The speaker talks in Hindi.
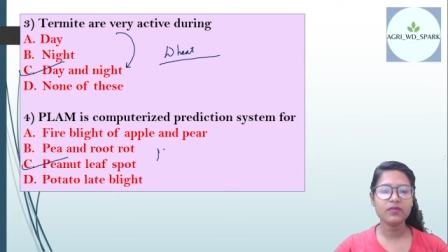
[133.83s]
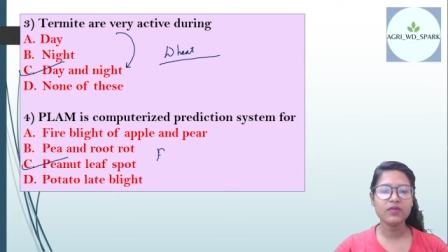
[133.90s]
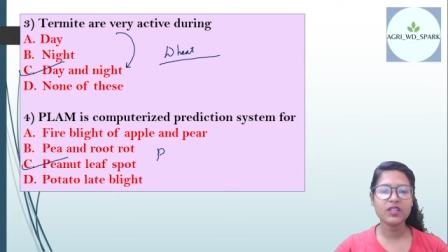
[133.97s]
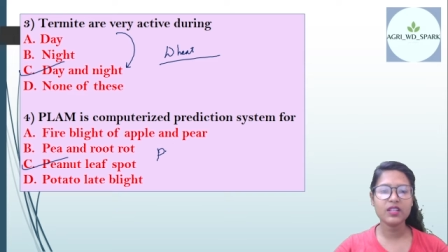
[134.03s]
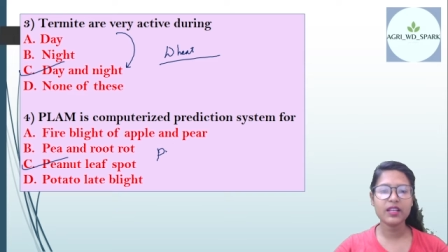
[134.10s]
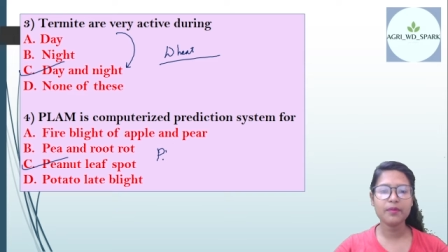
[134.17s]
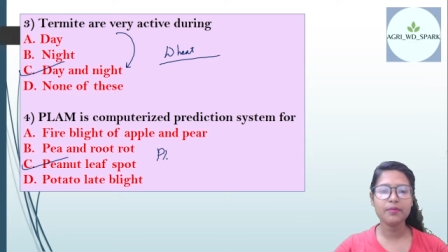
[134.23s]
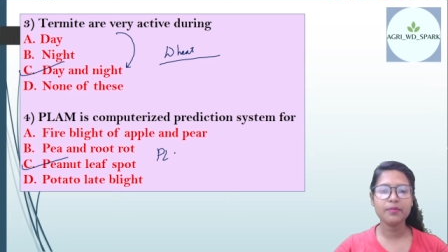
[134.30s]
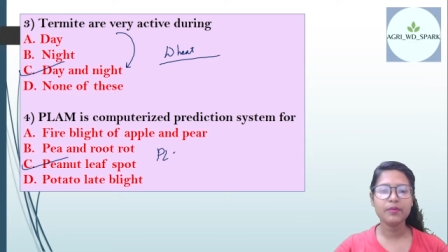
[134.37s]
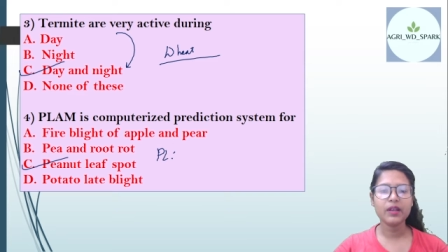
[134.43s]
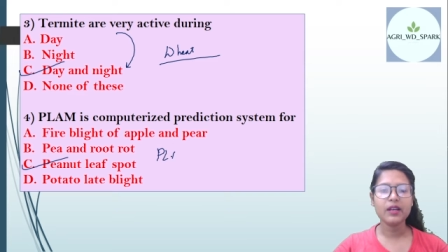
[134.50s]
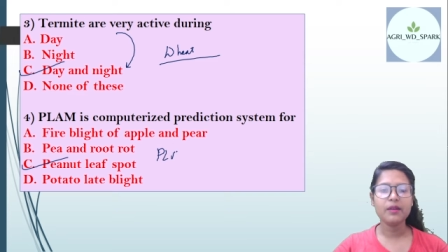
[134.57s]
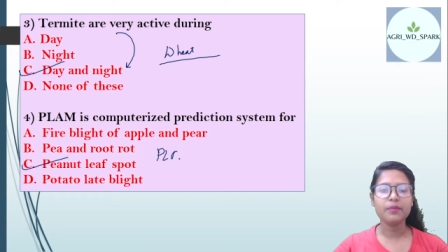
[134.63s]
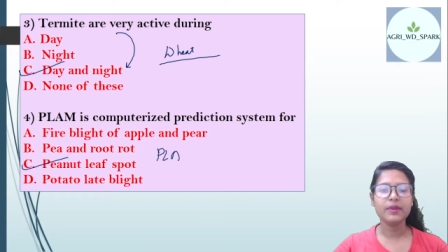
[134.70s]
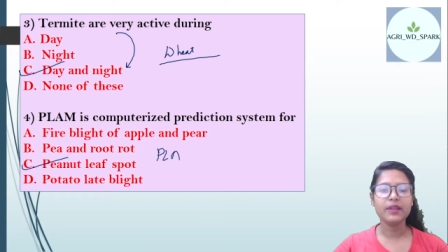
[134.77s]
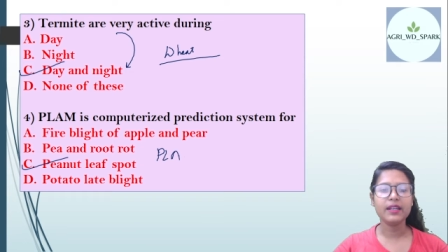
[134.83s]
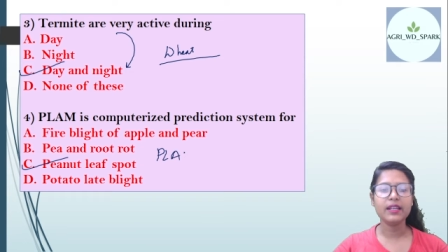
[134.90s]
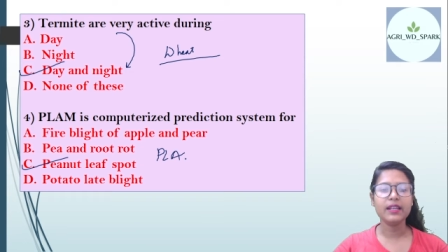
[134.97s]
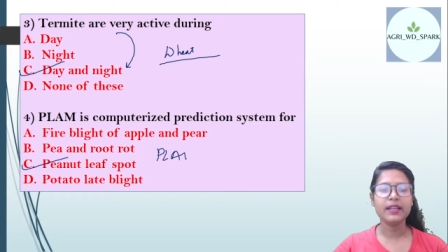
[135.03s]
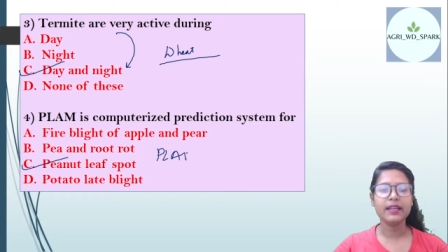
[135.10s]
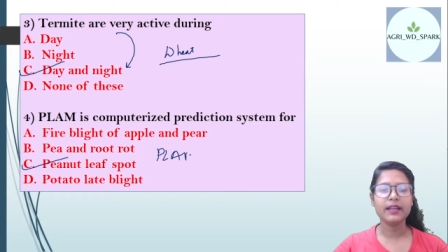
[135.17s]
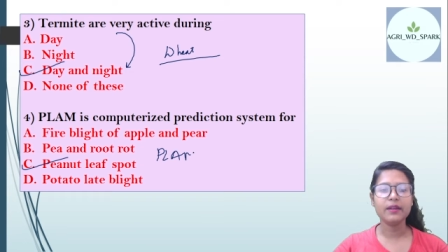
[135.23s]
ठीक है पी
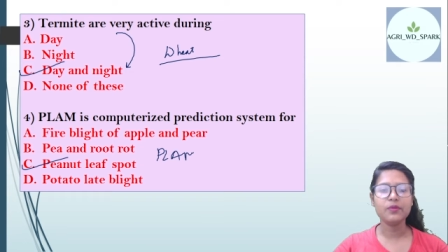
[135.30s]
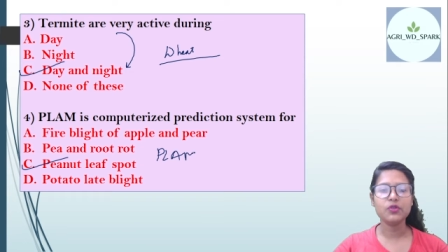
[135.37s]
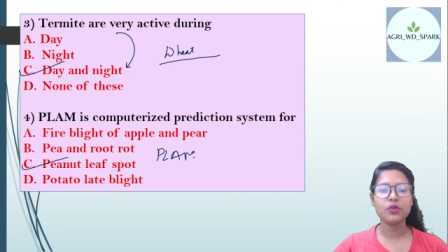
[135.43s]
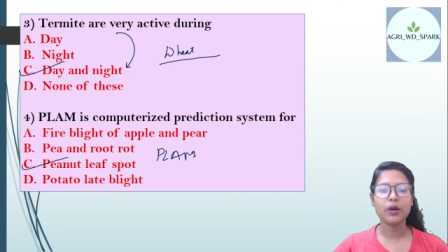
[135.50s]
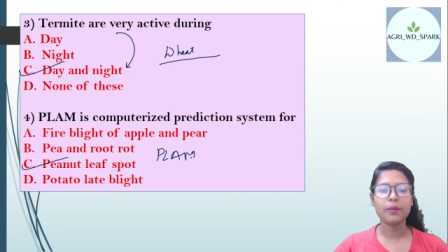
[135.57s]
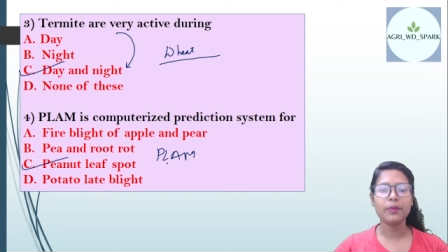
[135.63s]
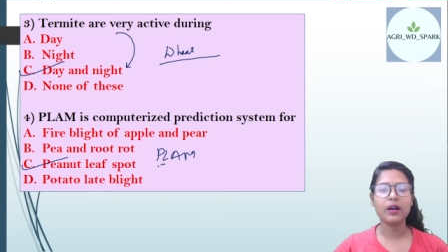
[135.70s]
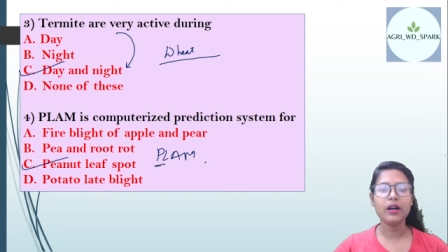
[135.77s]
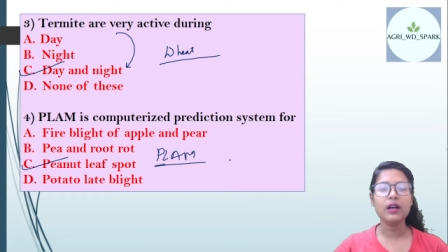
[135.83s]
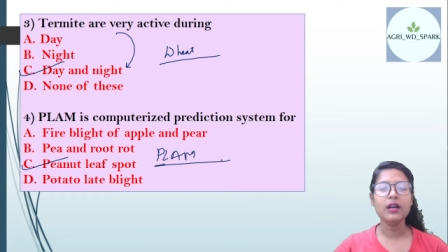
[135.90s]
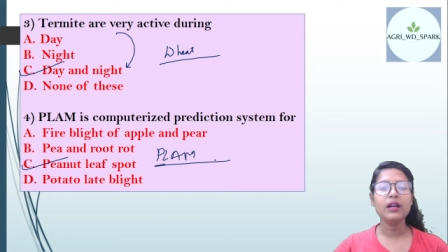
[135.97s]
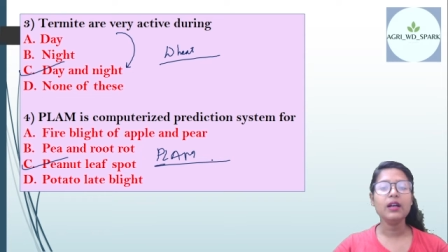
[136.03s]
एल ए एम जो आपका